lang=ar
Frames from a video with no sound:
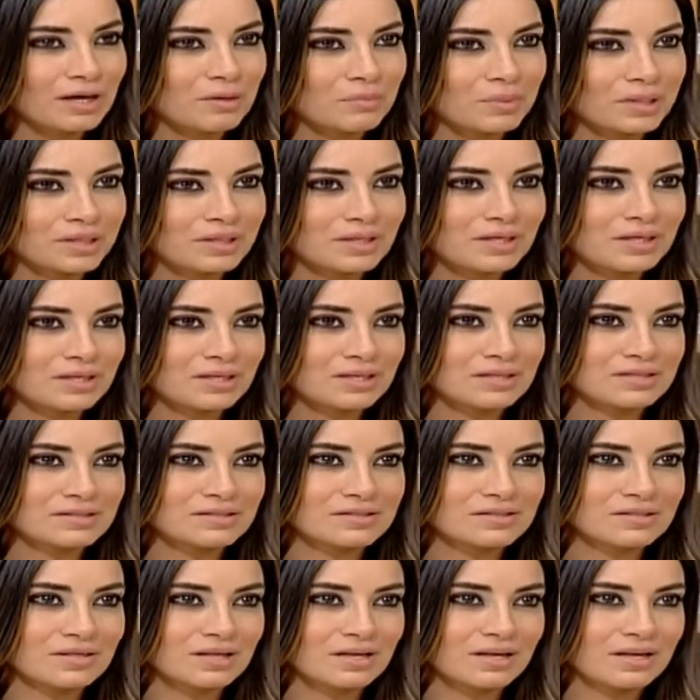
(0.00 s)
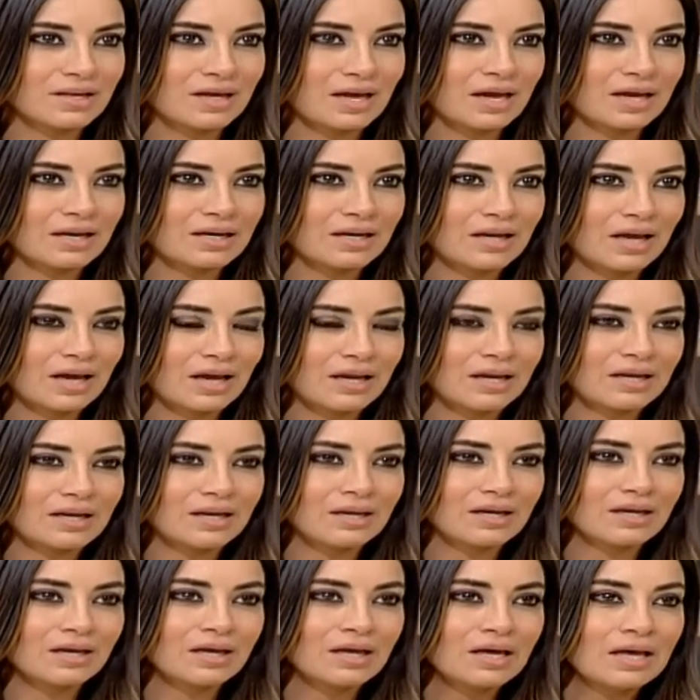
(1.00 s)
المدارس هال
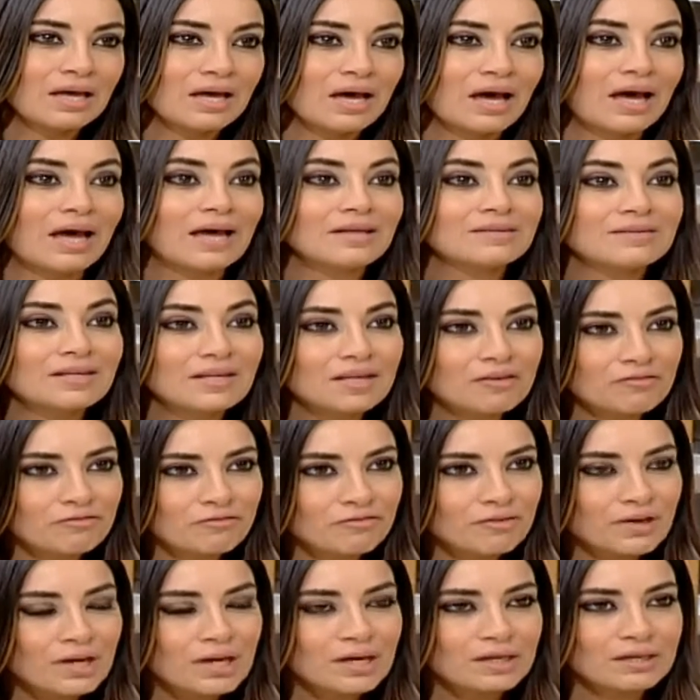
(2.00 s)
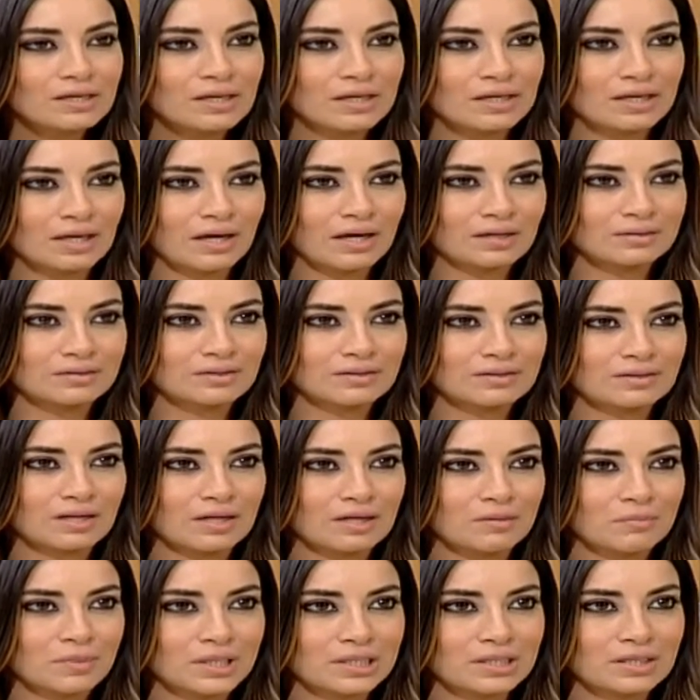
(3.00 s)
هالأهداف يلي حطتها
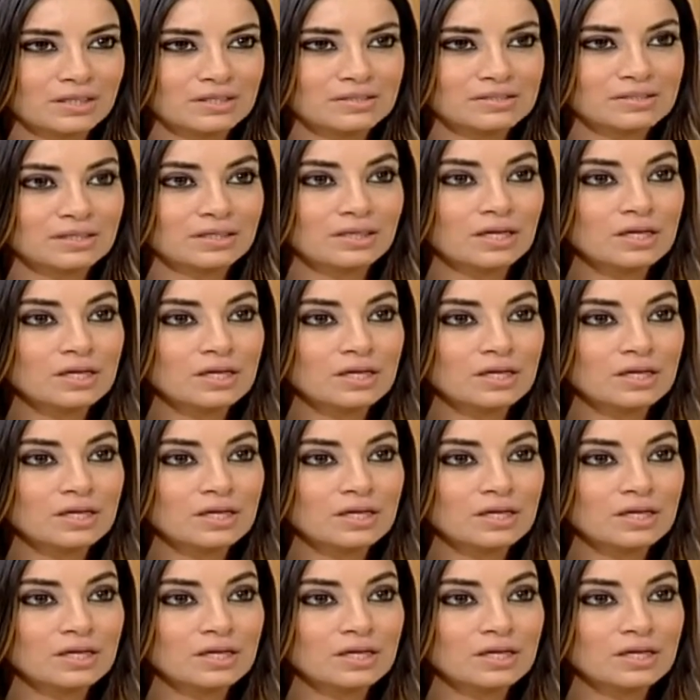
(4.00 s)
نعم. المدرسة